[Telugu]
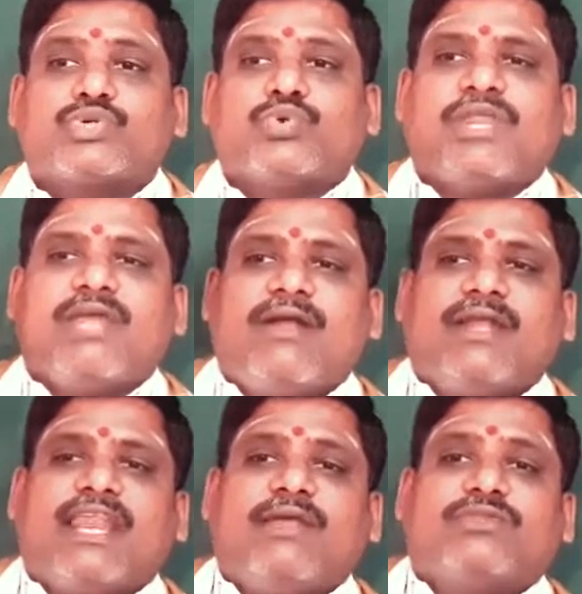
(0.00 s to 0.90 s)

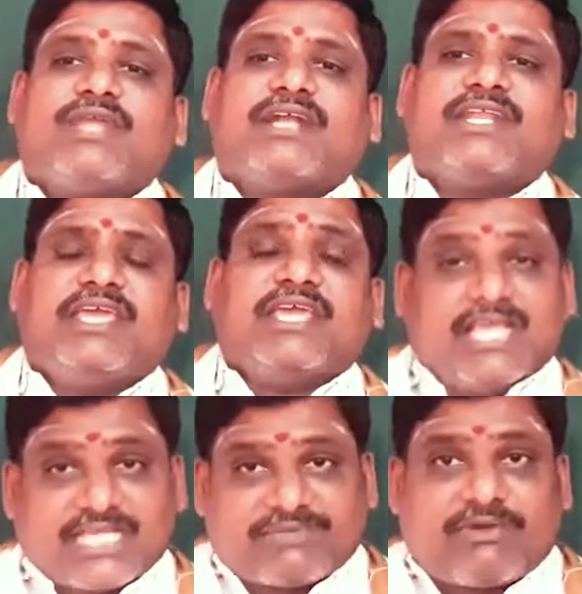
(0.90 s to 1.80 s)
సూర్యమండలము దాటి
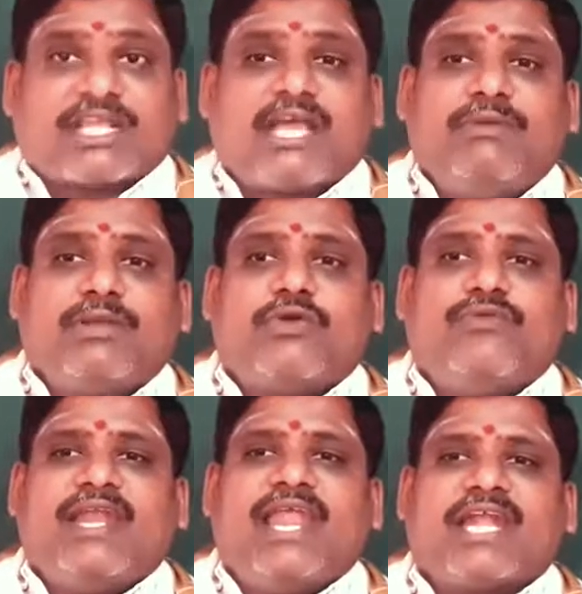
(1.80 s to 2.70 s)
స్వర్గములకు
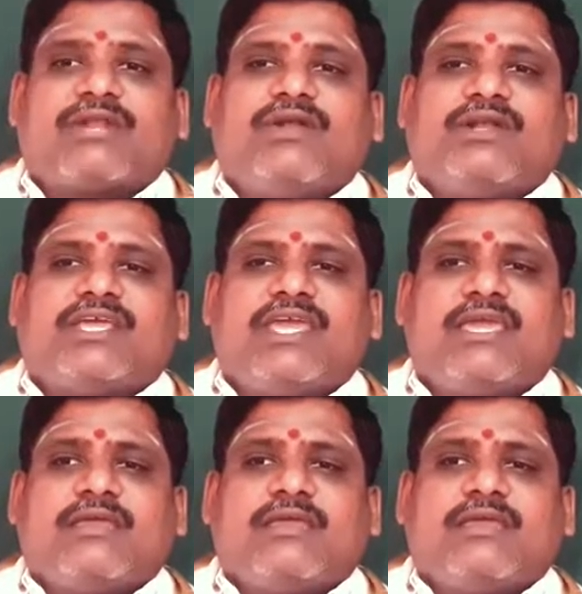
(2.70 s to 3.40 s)
వెళ్ళేటువంటి